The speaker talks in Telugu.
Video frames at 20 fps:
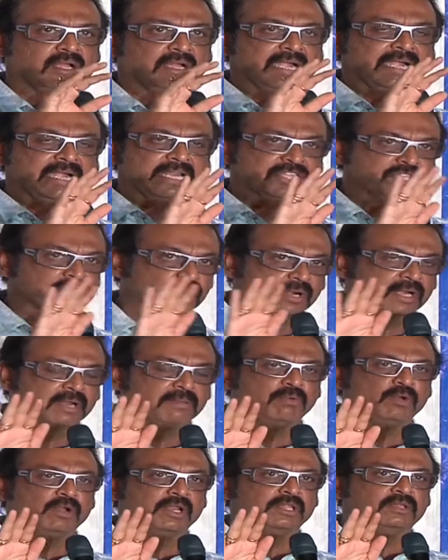
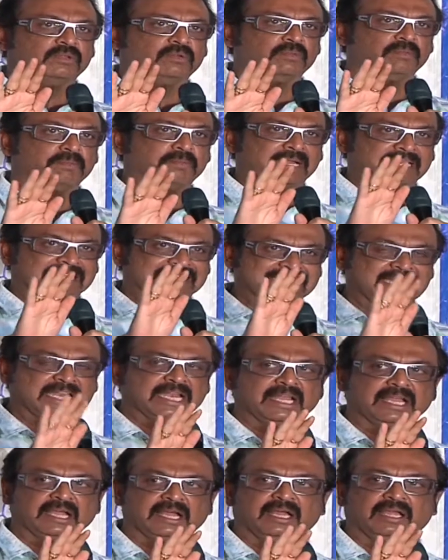ఖండించకుండా పోలేదు
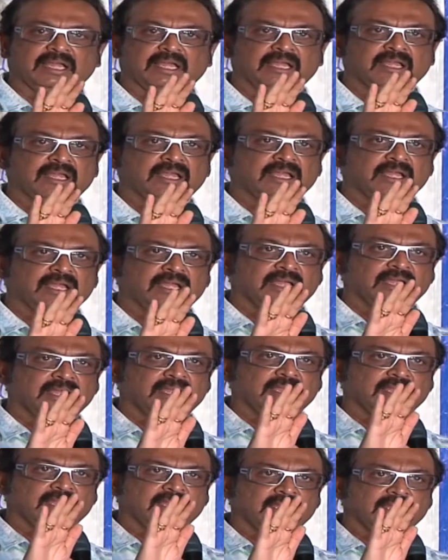పర్సనల్గా
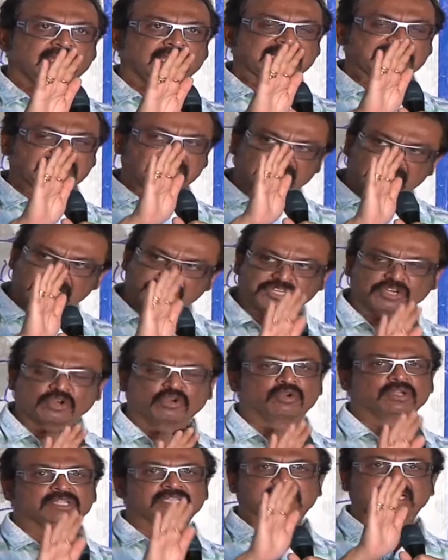హెచ్చరించడం
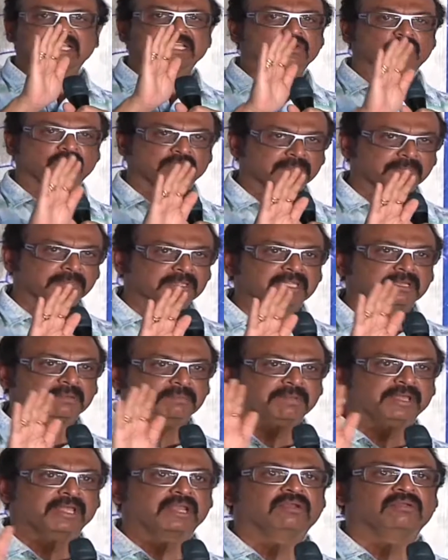కూడా జరిగింది కొంతమందిని
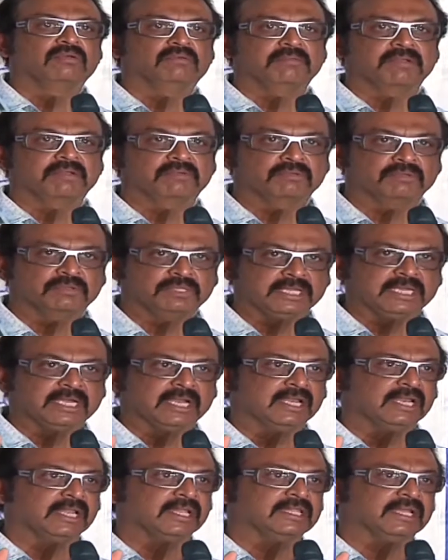పేర్లు మేము
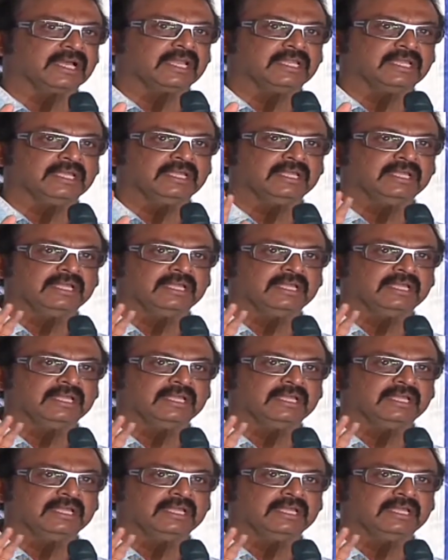తీయడం లేదు కానీ